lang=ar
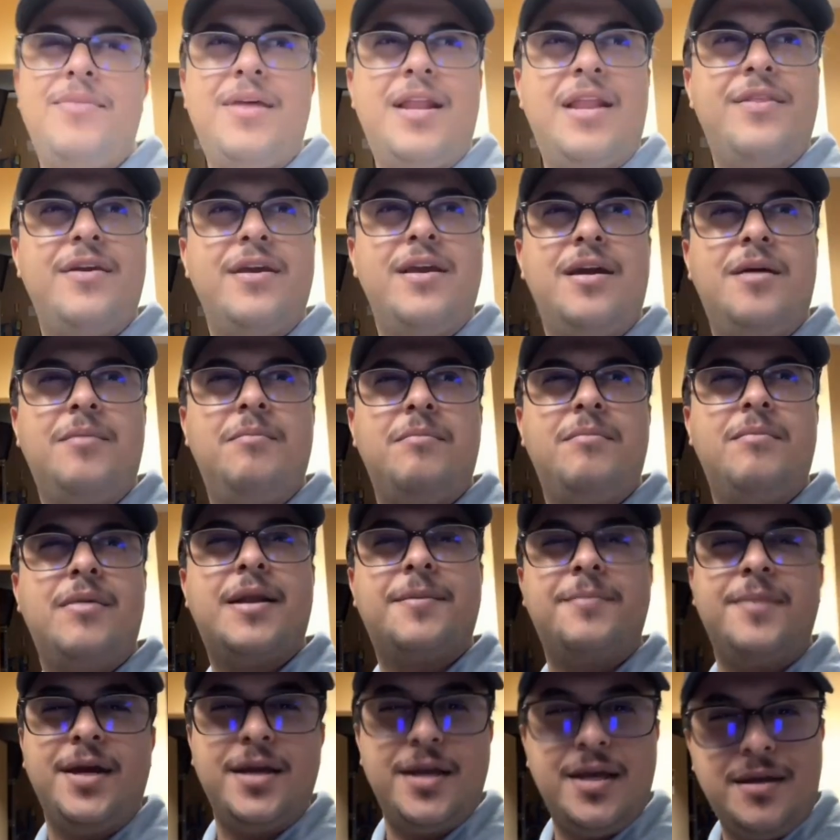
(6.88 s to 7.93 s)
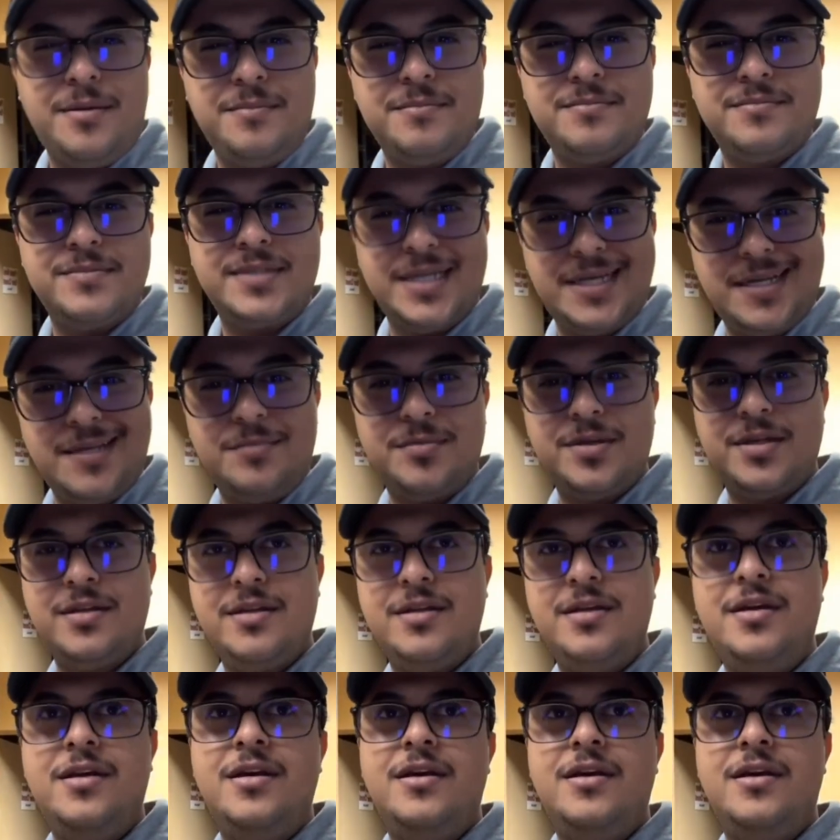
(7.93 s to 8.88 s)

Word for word: ثلاث ايام اربع ايام تقريبا